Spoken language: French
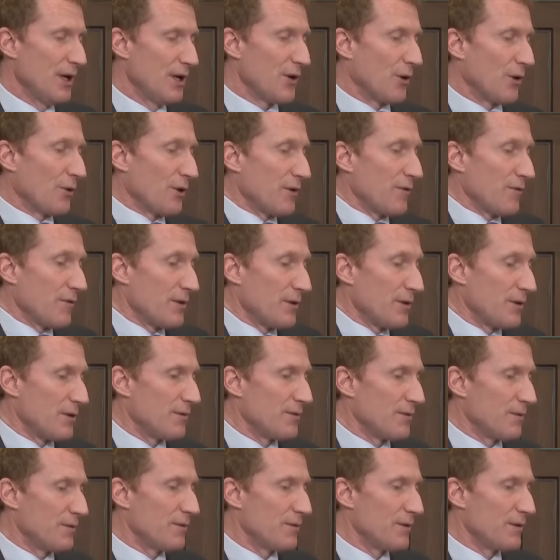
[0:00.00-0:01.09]
Donc, euh,
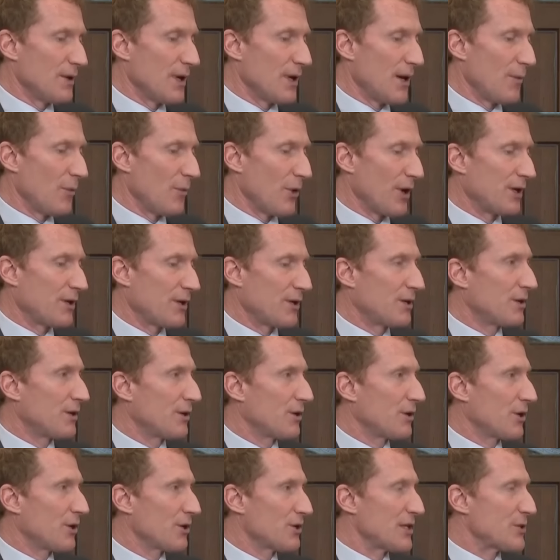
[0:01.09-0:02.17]
à moins
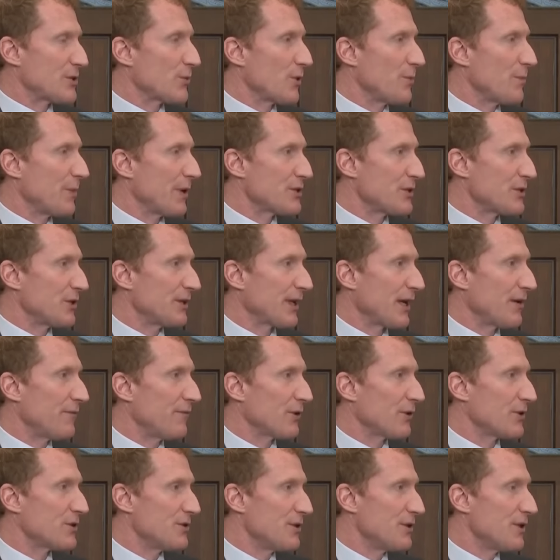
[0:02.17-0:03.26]
que ce soit une personne très
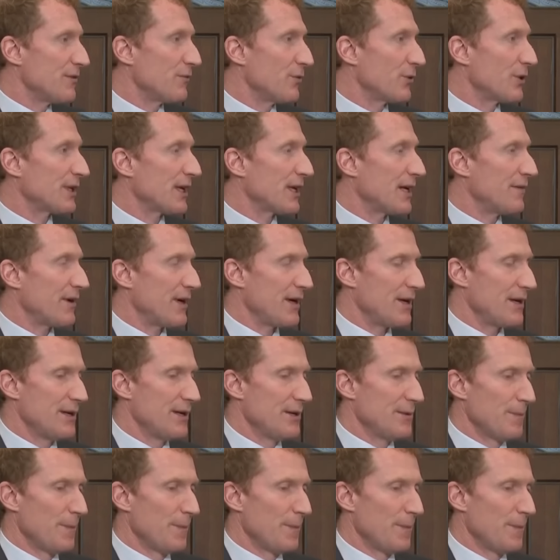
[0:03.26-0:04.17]
fortunée, il faut qu'il travaille.